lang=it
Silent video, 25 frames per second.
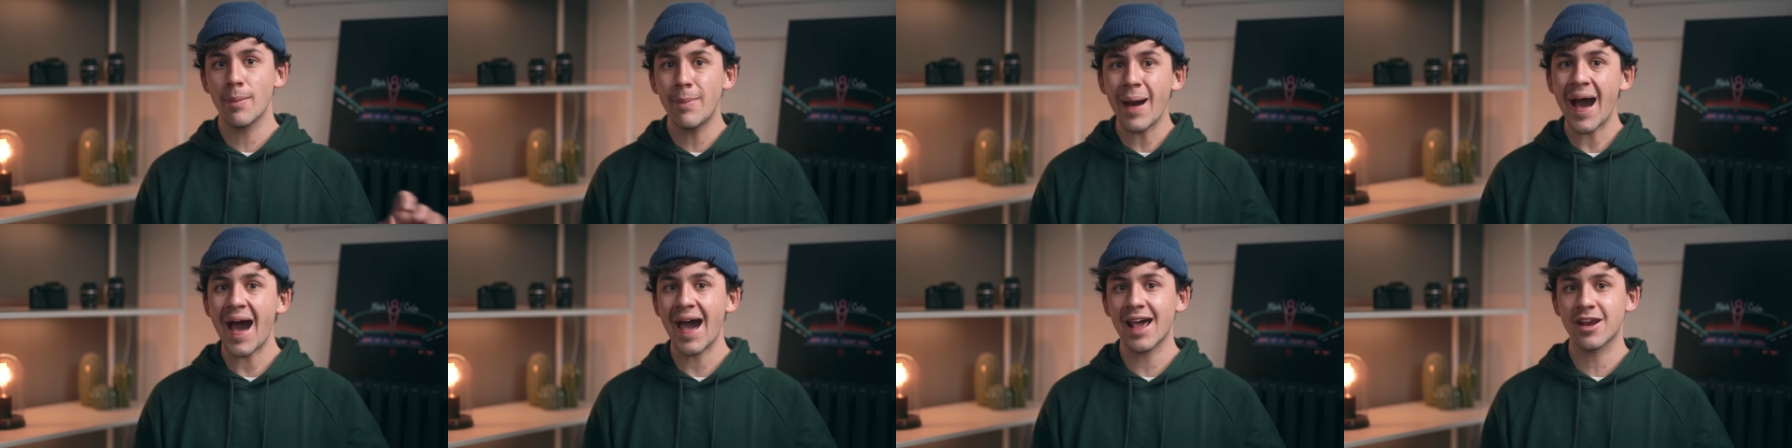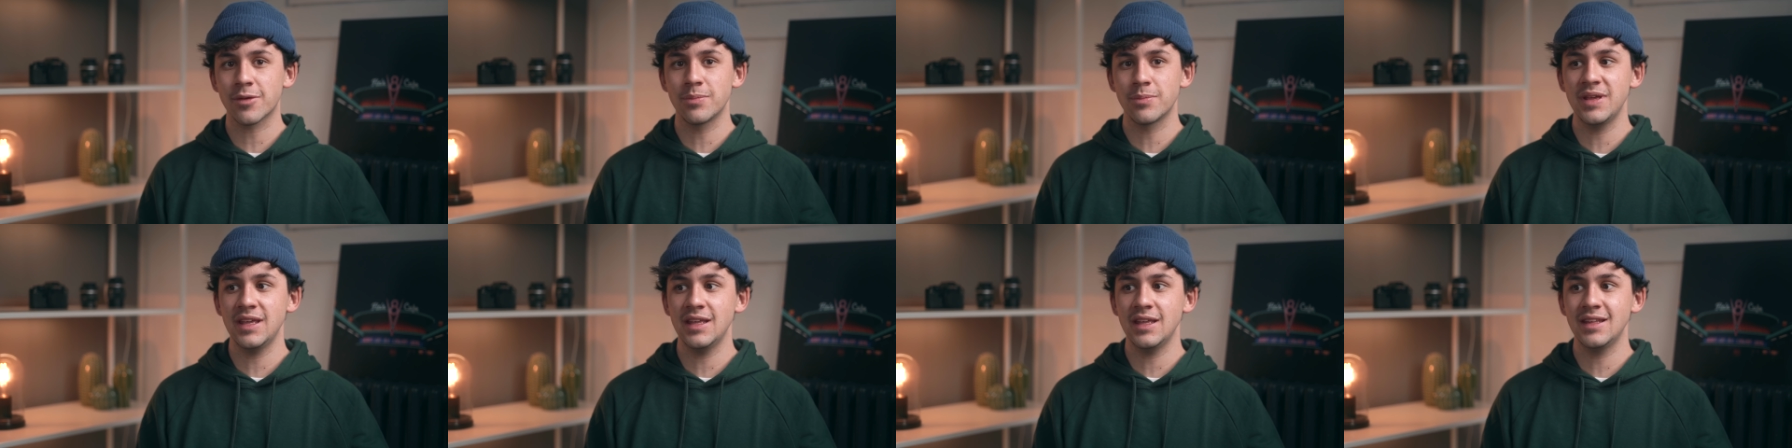
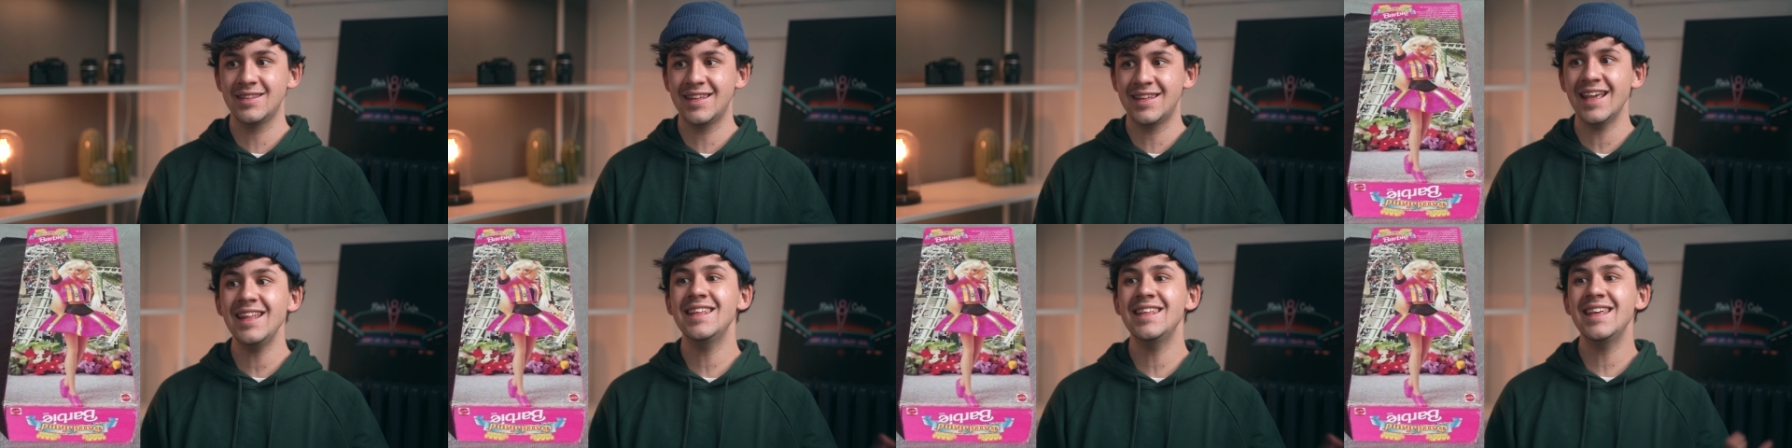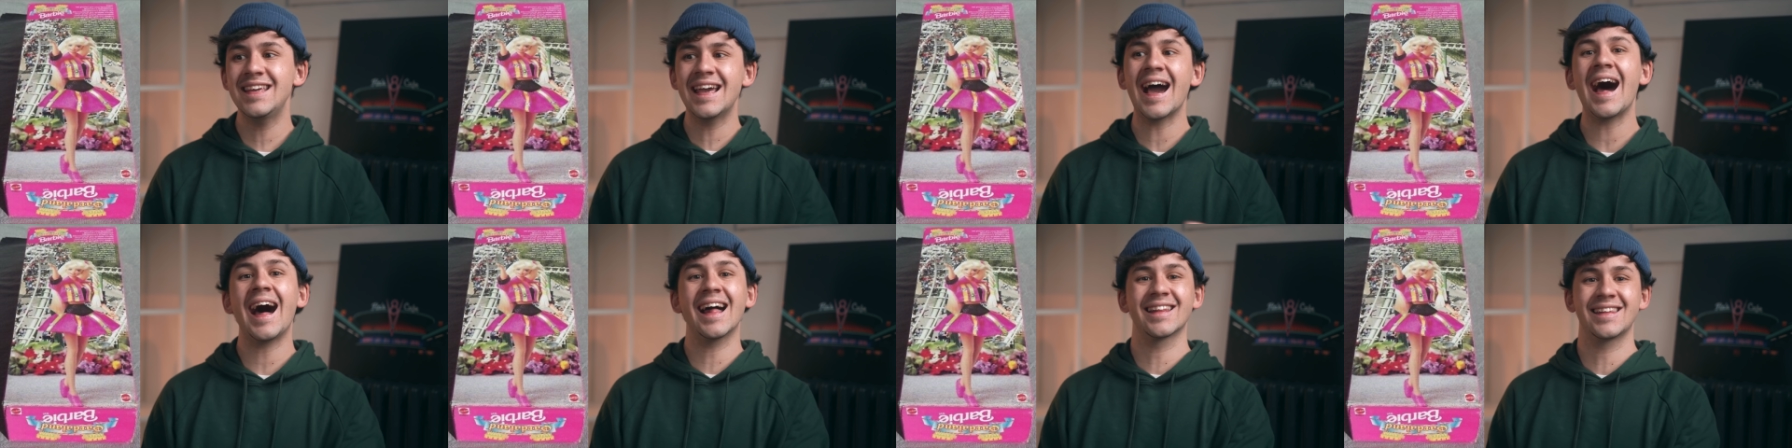Barbie
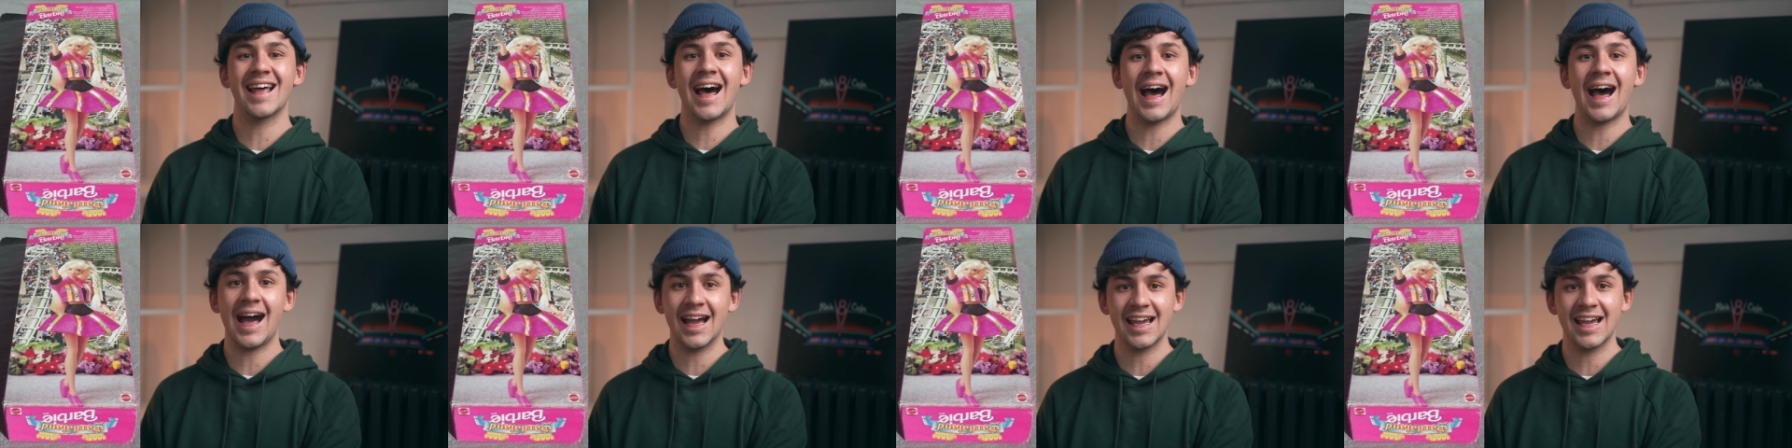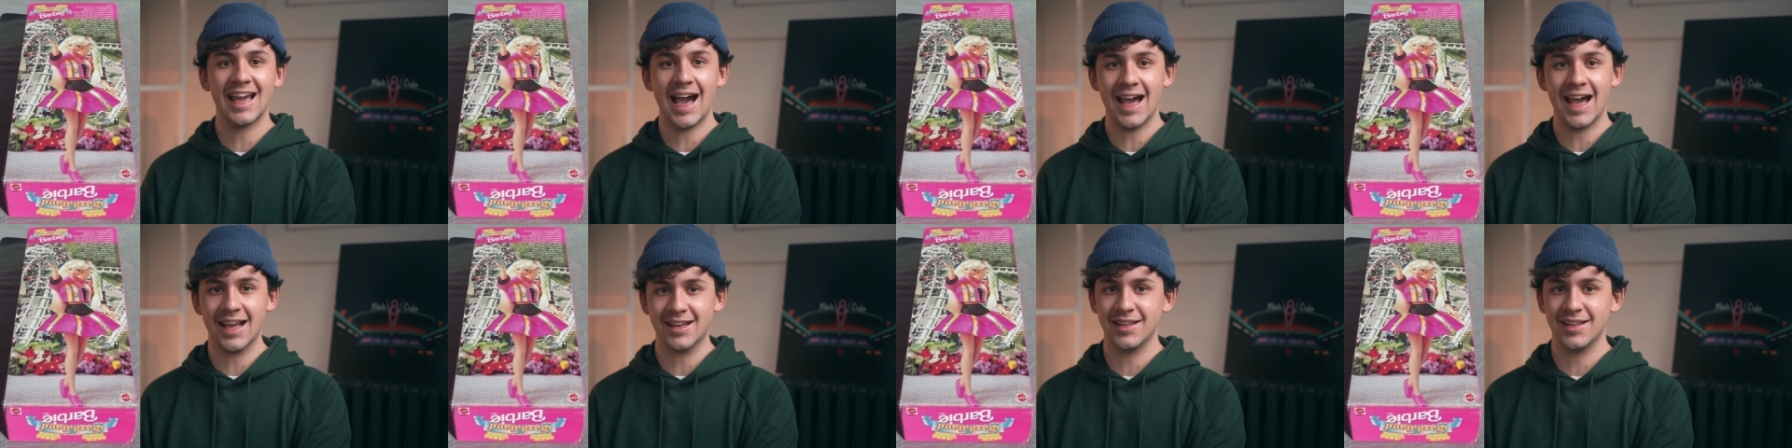dedicata a
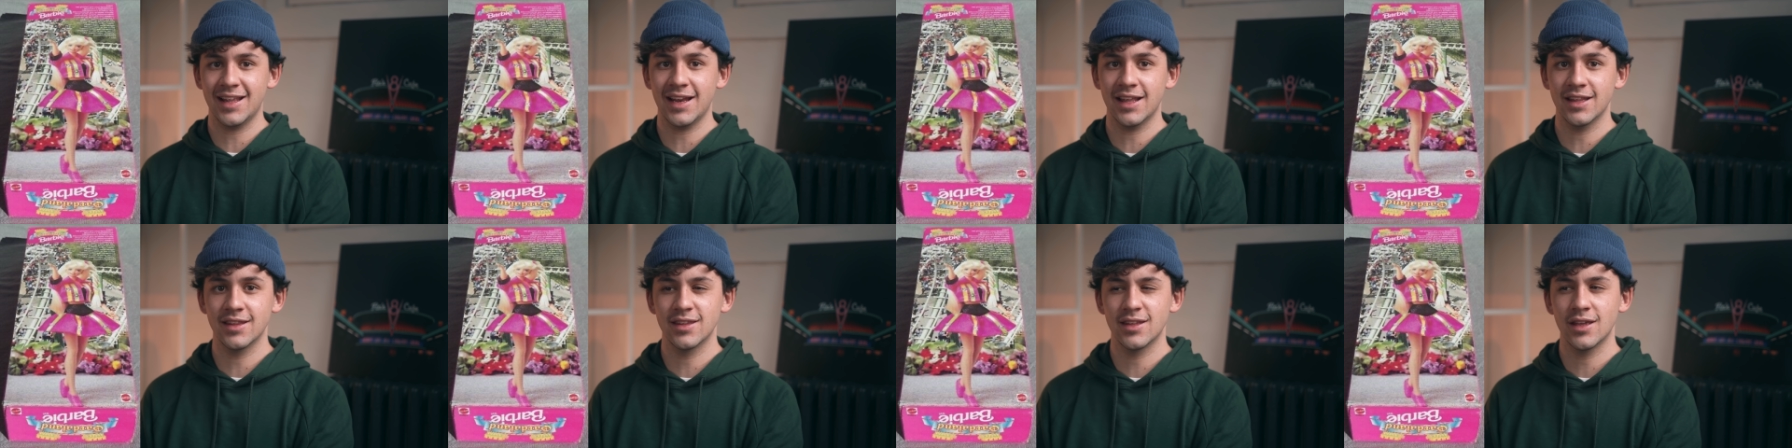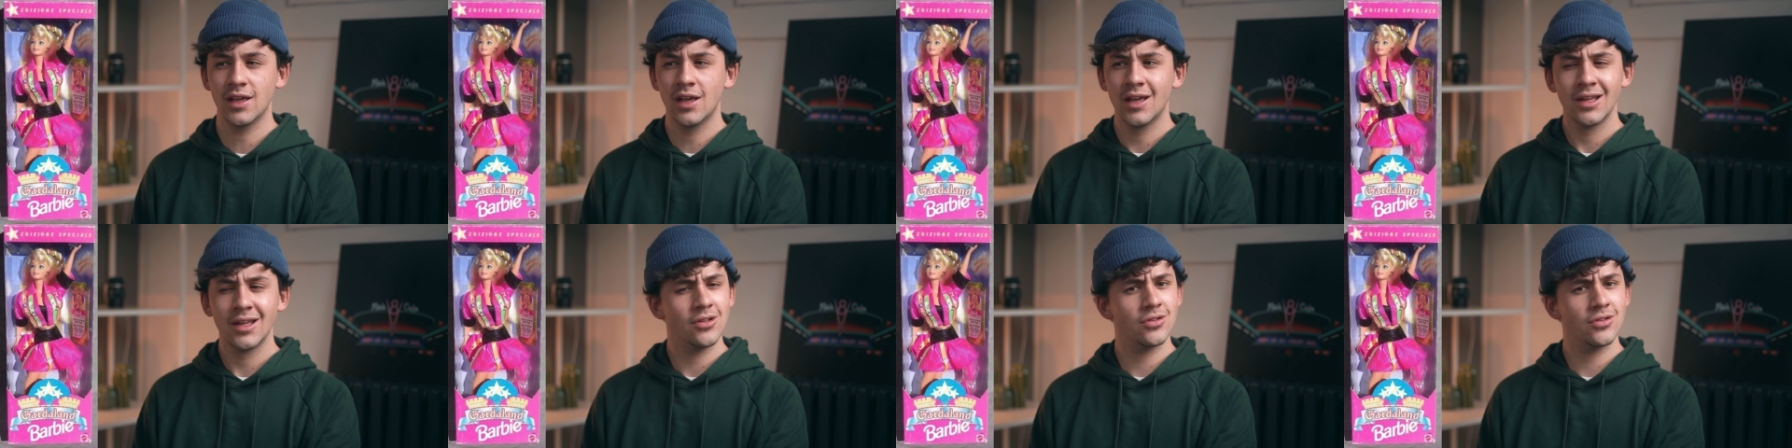Gardaland.